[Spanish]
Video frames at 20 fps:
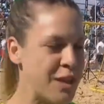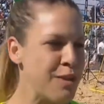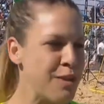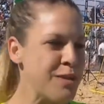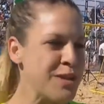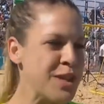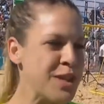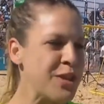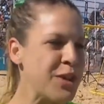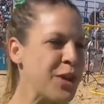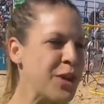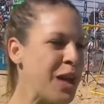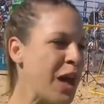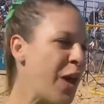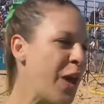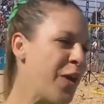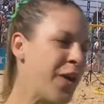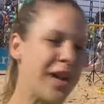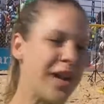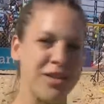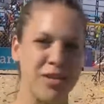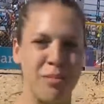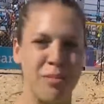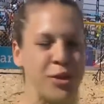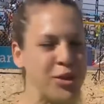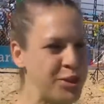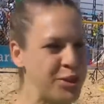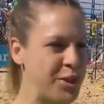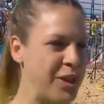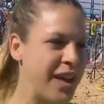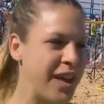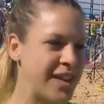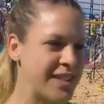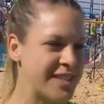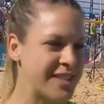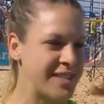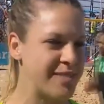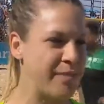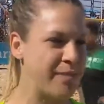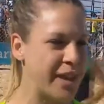no, me, siento goleadora, somos todas
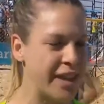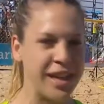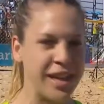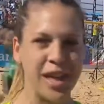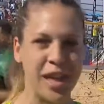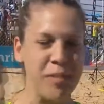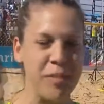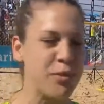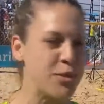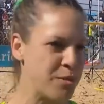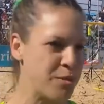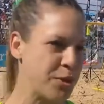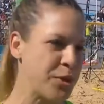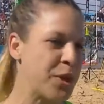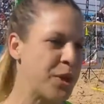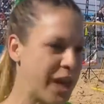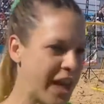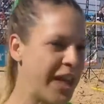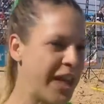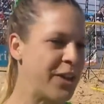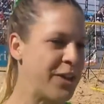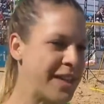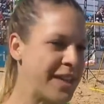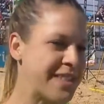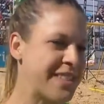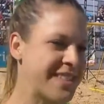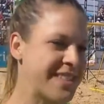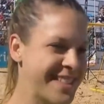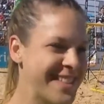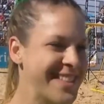parte del equipo y somos todas ganadoras.